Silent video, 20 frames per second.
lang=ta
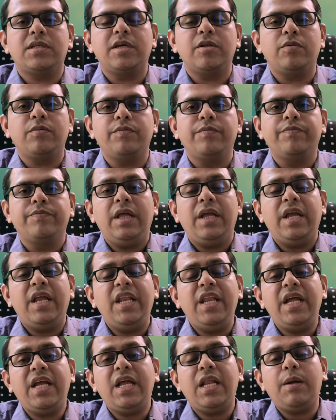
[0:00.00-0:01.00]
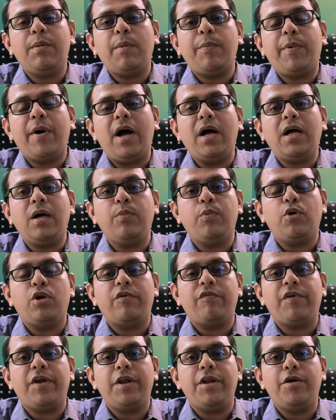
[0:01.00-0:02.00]
சேரும் இன்றைக்கி நம்ம பார்க்க
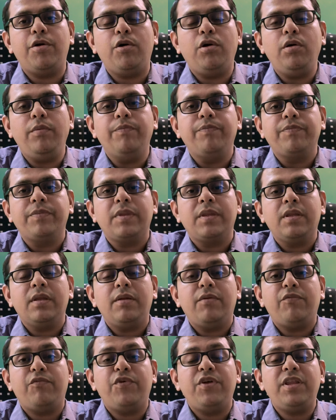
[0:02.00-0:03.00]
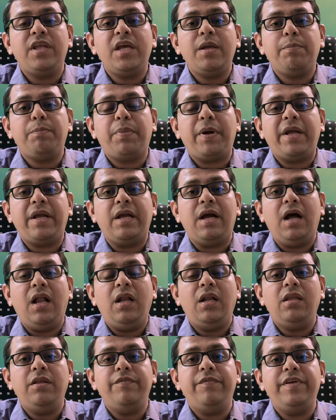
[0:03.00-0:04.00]
போகிற வீடியோ விதைப்பை
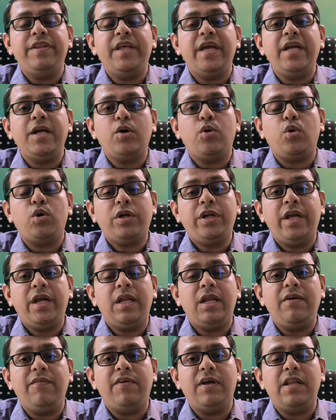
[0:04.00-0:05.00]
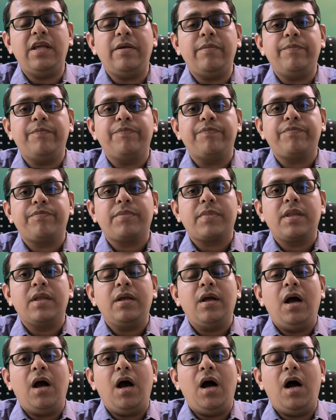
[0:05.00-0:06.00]
அல்லது விதை கொட்டையில் வலி
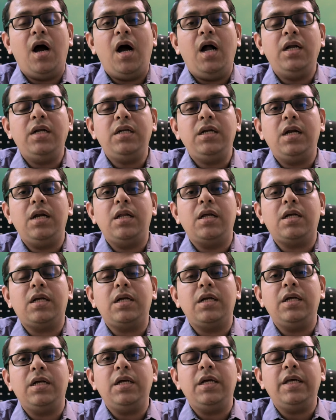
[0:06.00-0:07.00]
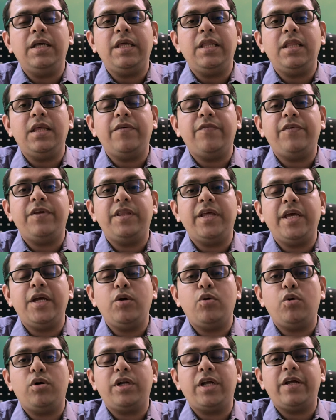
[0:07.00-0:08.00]
ஆண்களுக்கு இந்த விதை
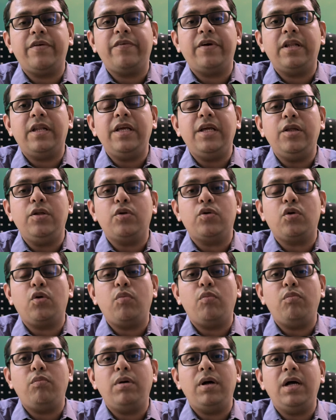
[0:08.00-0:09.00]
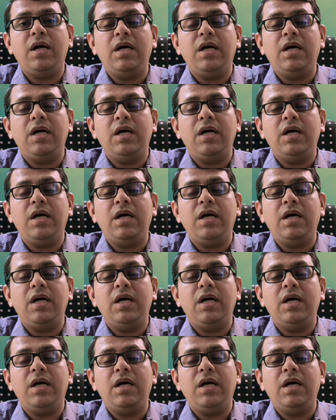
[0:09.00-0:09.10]
கொட்டை வலி ரொம்ப